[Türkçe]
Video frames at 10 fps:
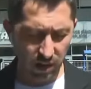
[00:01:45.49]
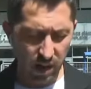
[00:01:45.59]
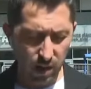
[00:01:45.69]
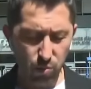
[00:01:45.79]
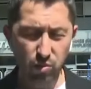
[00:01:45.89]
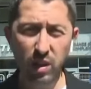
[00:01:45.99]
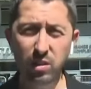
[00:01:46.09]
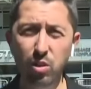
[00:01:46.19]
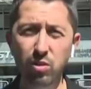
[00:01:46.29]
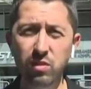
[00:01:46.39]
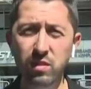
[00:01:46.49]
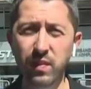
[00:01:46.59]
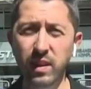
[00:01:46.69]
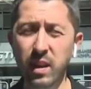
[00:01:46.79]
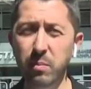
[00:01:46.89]
Mücadele öncesi
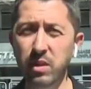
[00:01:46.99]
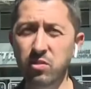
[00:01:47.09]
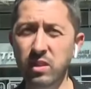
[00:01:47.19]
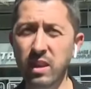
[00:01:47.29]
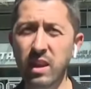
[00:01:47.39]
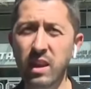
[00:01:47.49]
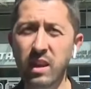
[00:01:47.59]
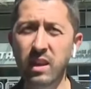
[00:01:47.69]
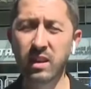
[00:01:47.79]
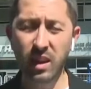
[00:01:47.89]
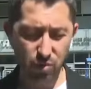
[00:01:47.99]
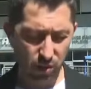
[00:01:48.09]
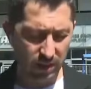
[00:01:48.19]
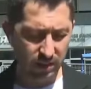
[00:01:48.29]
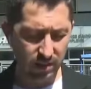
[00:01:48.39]
Fenerbahçe'de e, kadroya
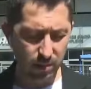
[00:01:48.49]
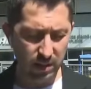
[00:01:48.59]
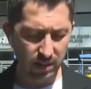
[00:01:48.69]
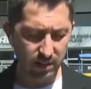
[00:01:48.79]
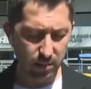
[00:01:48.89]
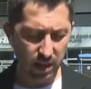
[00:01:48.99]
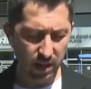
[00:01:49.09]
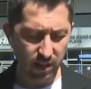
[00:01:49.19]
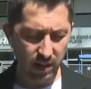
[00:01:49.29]
yazılmayan isimler var.